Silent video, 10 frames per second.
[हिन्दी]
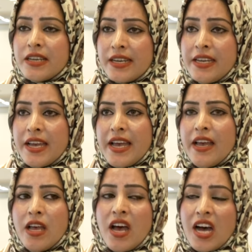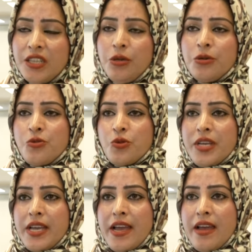करी है हद हो
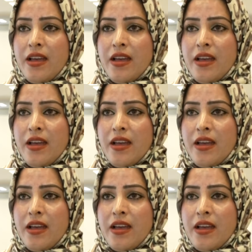चुकी है